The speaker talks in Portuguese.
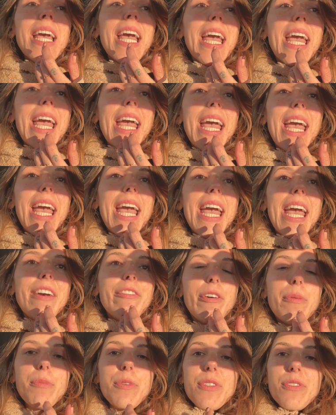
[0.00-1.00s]
É,
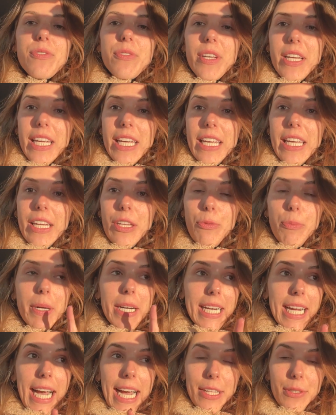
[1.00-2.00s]
vamos ir no
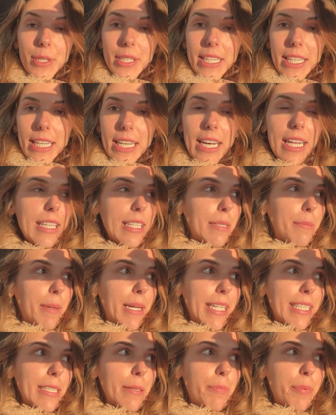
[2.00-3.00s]
mercado aqui em Calama
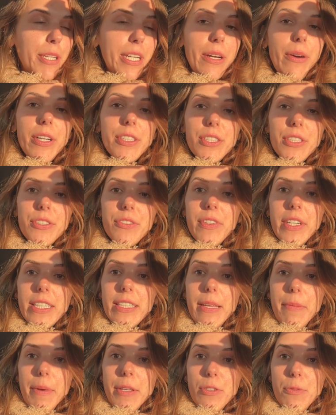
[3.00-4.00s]
ainda, porque eu acho que vai
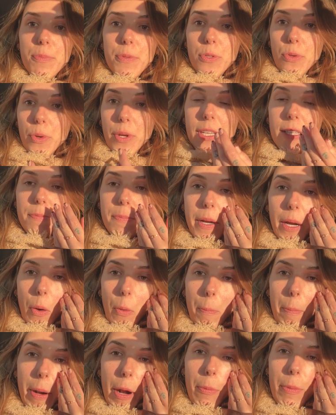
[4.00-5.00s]
ter mais opções para
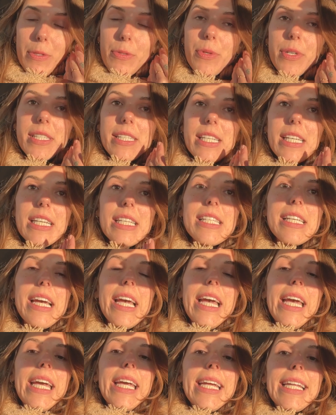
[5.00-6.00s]
comprar umas coisinhas.
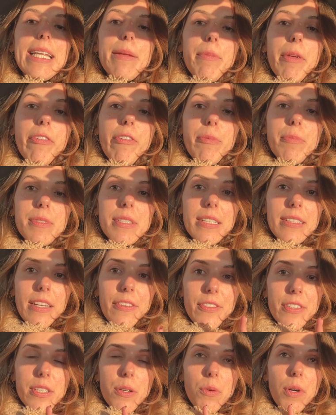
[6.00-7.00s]
E também vamos
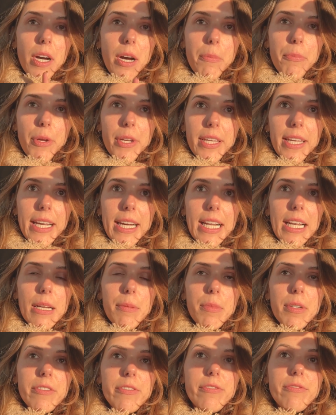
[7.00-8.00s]
tentar fazer o câmbio aqui em
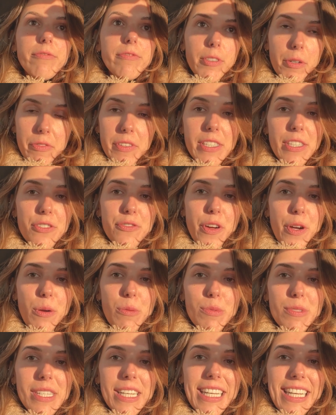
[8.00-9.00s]
Calama. Vamos ver se a gente vai
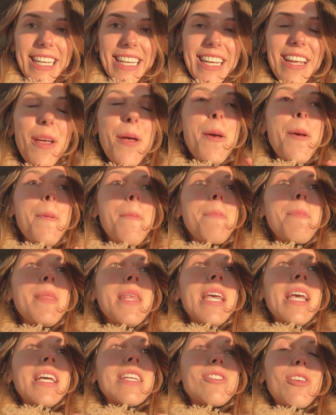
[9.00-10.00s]
conseguir.
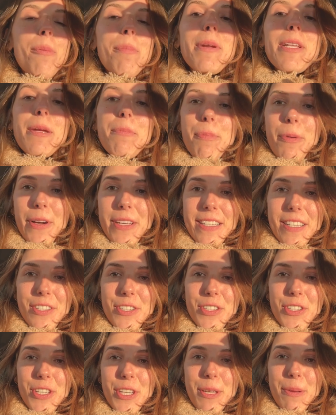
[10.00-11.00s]
Só para depois a
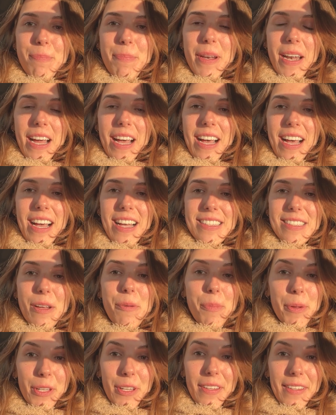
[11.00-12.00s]
gente ir para
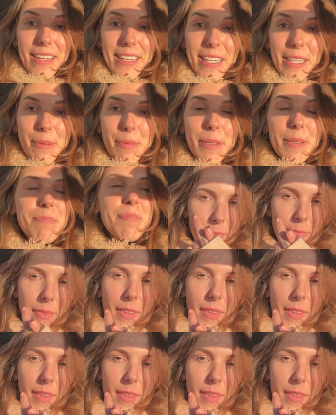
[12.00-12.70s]
São Pedro da Atacama.